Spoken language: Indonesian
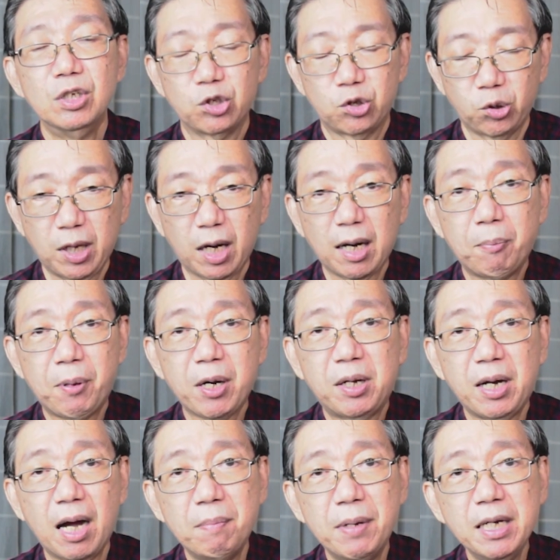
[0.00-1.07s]
Saudara
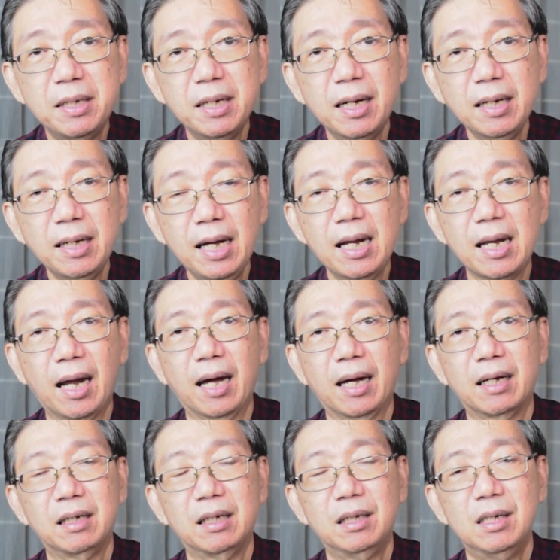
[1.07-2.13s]
berdamai dengan Allah.
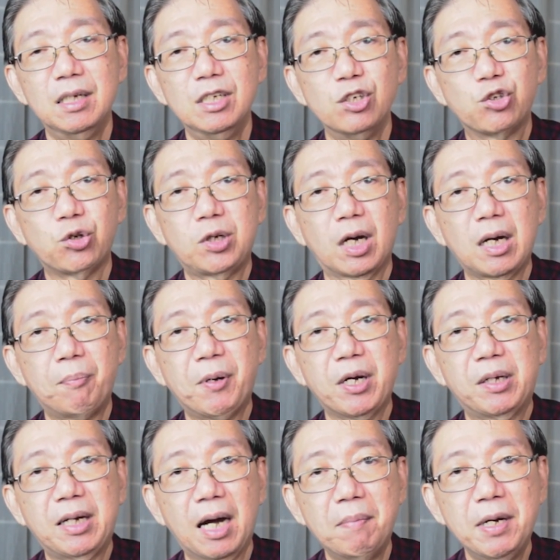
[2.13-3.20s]
Saudara
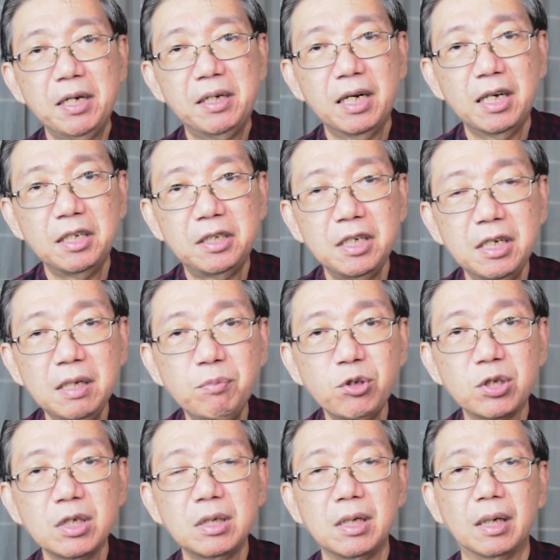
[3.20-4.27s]
berdamai dengan dirimu
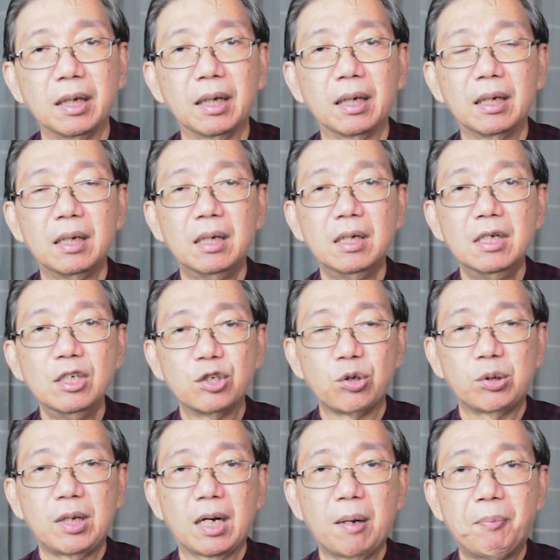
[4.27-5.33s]
sendiri.
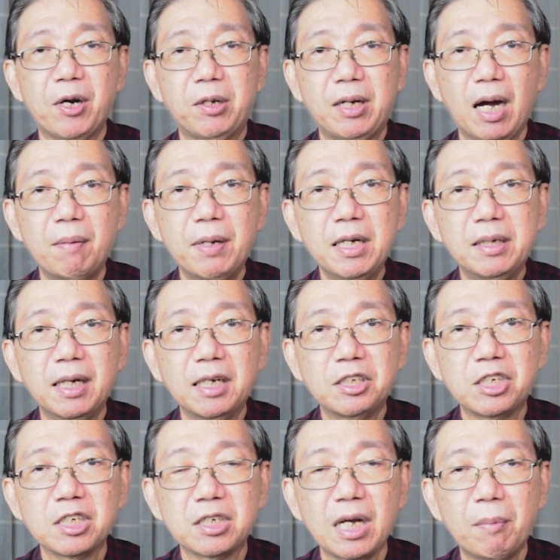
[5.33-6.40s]
Saudara berdamai dengan
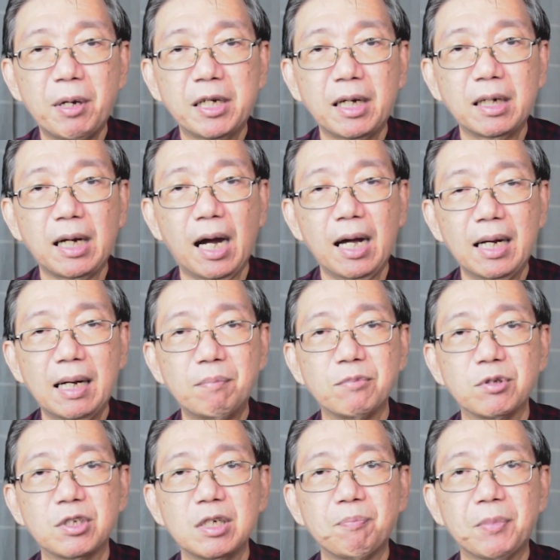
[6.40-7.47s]
sesama dan
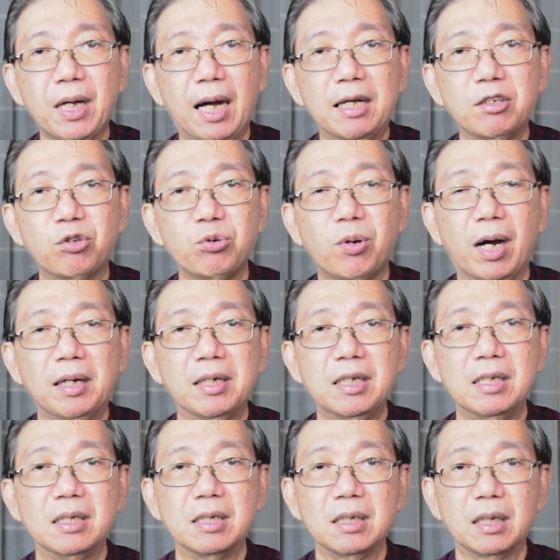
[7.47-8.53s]
alam ciptaan Tuhan
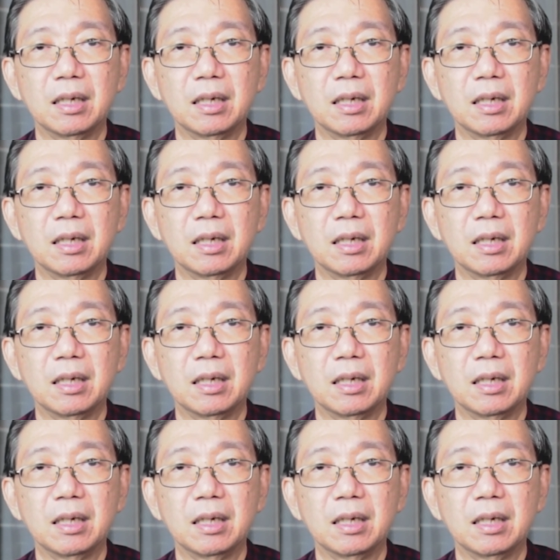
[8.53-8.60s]
ini.